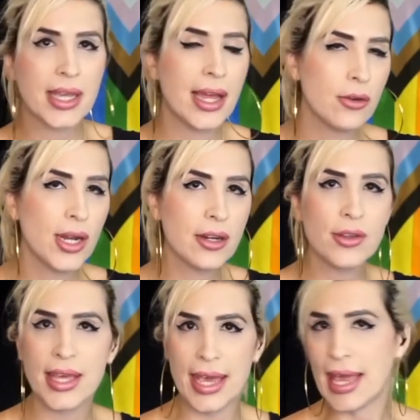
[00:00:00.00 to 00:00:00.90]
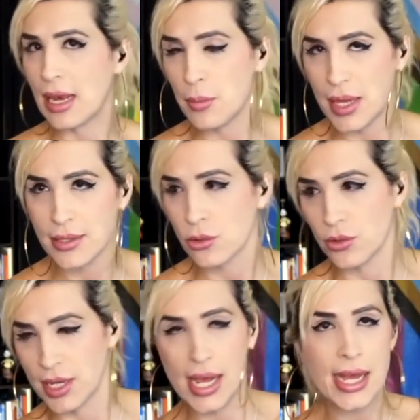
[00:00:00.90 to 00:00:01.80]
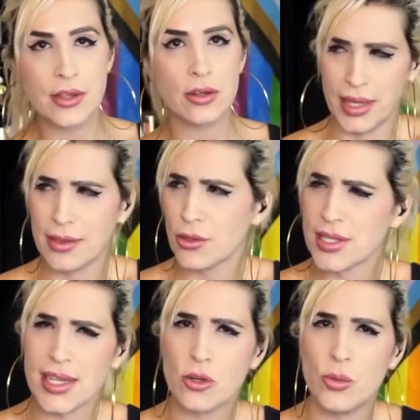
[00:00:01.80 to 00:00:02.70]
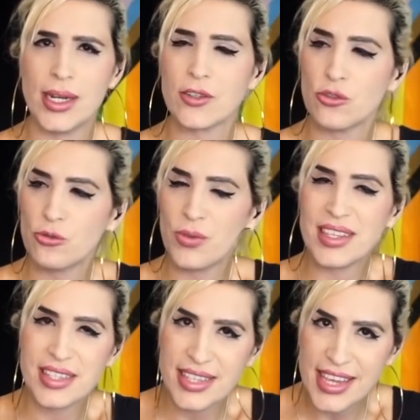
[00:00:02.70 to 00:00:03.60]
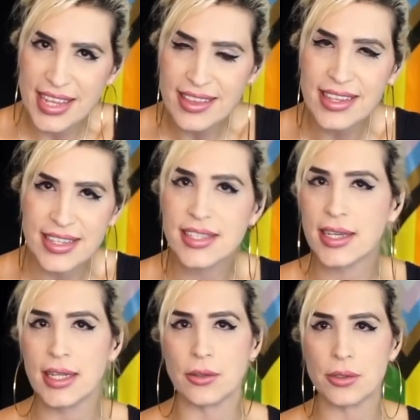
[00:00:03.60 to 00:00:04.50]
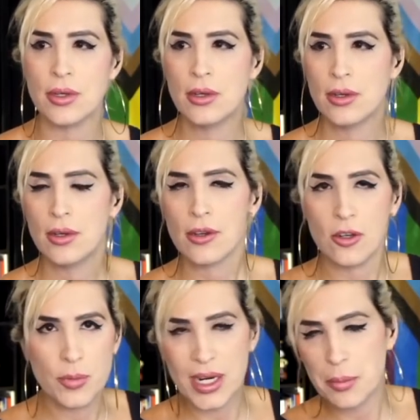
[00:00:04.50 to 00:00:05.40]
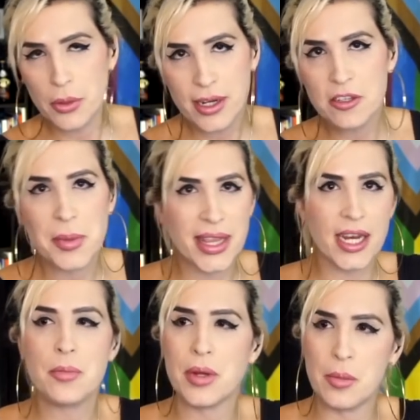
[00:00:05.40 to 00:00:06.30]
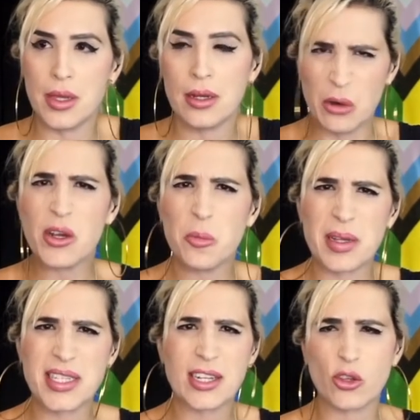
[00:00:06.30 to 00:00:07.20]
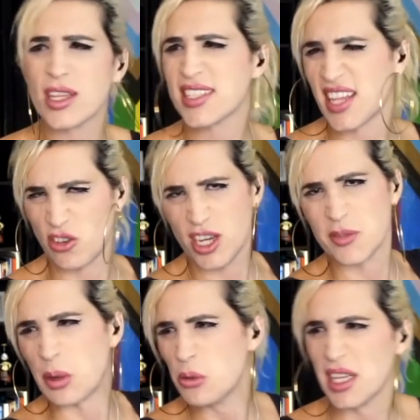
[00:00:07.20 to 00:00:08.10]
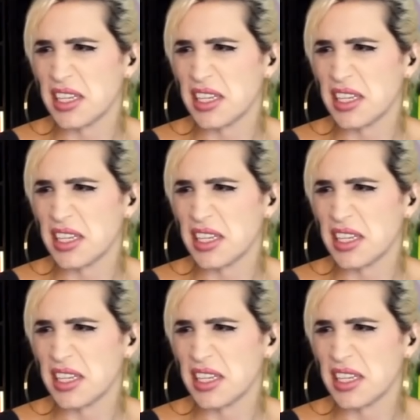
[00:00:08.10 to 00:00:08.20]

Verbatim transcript: que a lo largo del mes o del año pueda entonces acumular suficientes escritos como para poderlos mandar a imprimir y luego pasar todas esas hojas por una